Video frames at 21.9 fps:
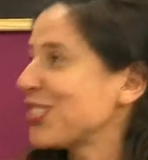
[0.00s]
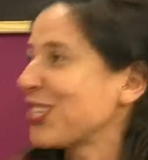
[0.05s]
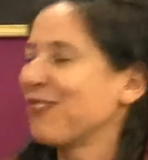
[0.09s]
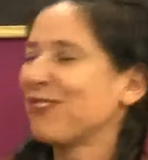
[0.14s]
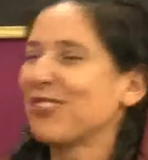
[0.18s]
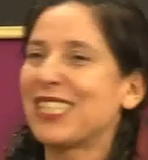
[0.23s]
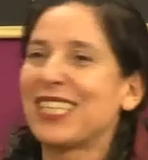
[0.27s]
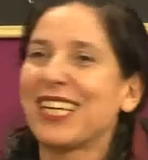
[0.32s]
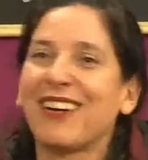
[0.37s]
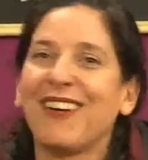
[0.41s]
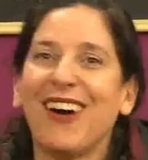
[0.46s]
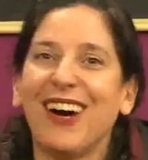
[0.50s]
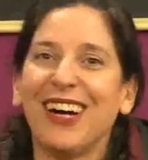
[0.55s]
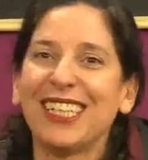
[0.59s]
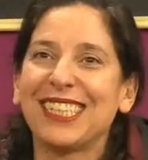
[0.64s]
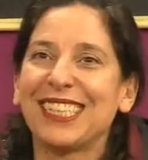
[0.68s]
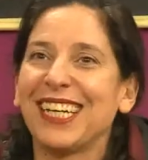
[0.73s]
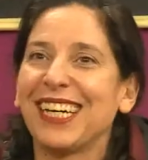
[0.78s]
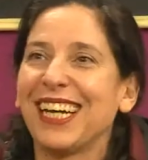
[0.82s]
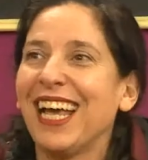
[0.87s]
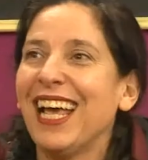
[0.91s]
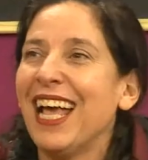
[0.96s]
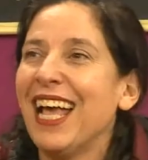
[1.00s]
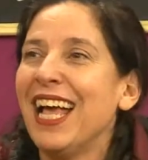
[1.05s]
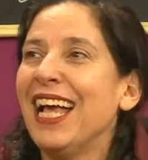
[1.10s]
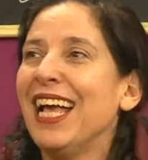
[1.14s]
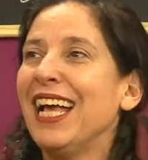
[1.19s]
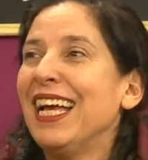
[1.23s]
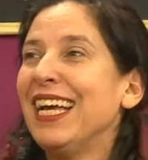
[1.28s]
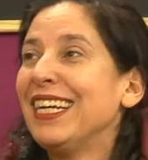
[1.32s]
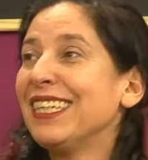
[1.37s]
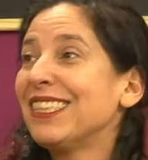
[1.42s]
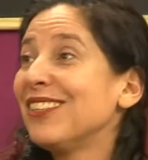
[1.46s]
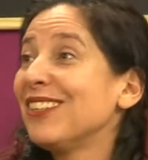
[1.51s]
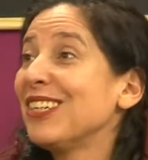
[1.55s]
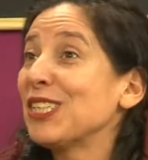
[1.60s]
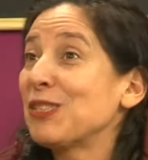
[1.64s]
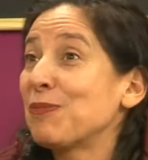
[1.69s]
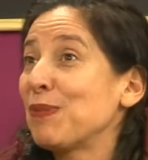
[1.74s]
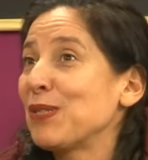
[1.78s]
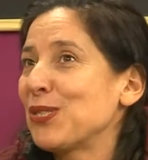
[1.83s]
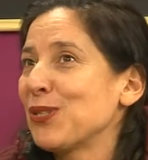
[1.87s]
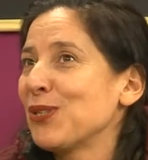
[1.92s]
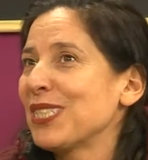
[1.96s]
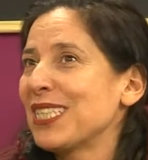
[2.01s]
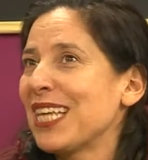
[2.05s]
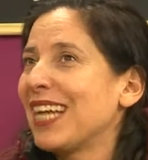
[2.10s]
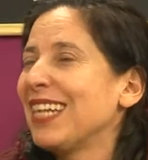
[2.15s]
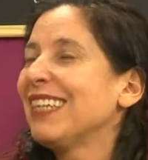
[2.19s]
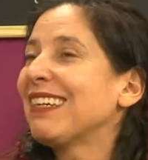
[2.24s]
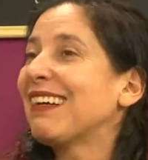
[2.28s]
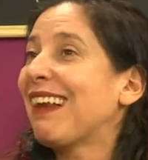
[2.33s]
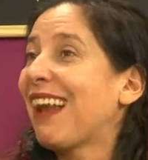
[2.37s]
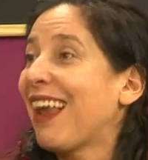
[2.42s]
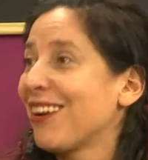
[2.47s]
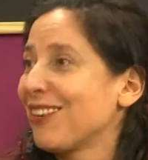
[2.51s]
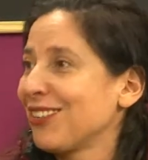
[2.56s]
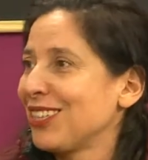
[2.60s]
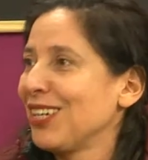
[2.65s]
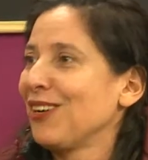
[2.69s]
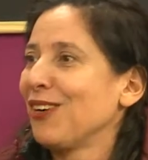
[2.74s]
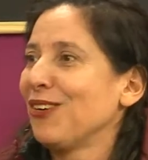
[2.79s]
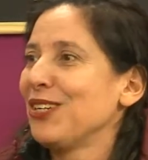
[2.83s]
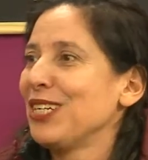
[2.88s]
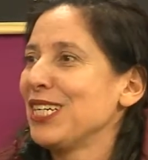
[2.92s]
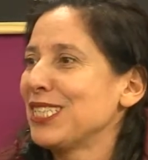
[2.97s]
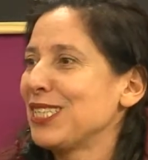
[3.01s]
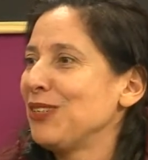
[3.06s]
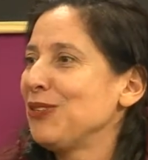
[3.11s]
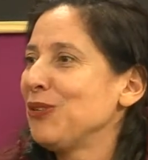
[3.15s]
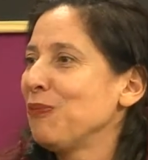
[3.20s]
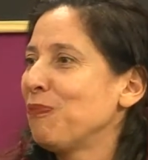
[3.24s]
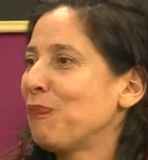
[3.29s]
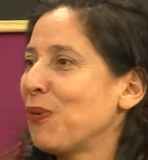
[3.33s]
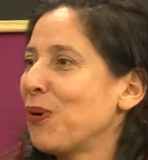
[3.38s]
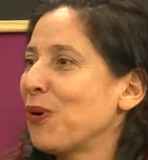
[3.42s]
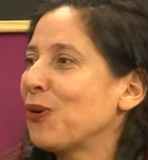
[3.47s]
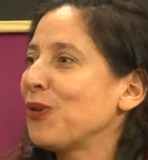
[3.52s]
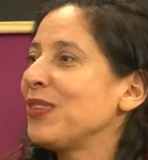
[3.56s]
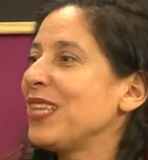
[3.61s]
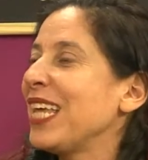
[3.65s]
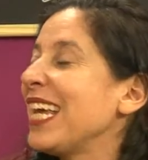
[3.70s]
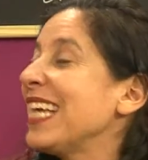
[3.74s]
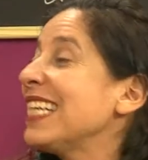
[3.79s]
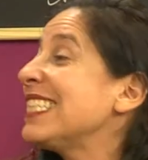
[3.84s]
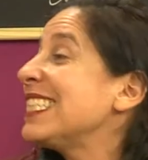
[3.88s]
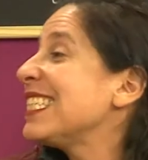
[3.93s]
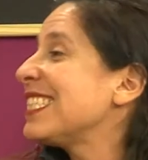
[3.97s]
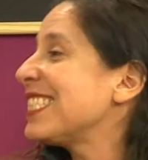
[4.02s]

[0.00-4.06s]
que você gosta, né? Então as pessoas ali, claro, estão conhecendo um pouco desse